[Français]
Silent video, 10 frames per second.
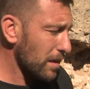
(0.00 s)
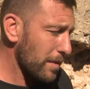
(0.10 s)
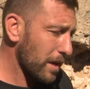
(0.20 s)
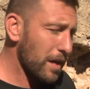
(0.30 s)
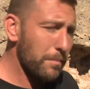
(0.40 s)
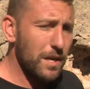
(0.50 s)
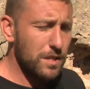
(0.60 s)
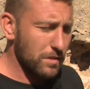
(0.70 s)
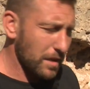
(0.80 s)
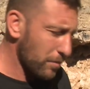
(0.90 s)
la mairie appelle
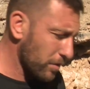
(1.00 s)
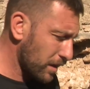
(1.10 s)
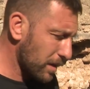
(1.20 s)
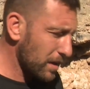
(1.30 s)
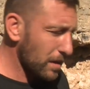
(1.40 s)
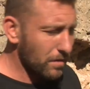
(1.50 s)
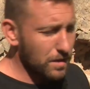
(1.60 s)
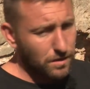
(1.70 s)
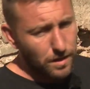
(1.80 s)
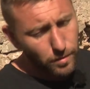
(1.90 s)
la gendarmerie, que
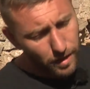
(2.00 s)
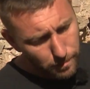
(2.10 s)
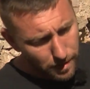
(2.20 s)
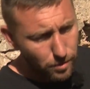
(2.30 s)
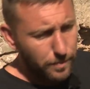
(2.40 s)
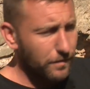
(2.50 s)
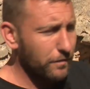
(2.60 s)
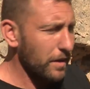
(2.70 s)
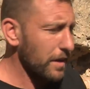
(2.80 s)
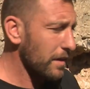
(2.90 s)
la gendarmerie appelle le
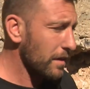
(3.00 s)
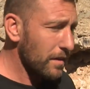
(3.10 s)
préfet.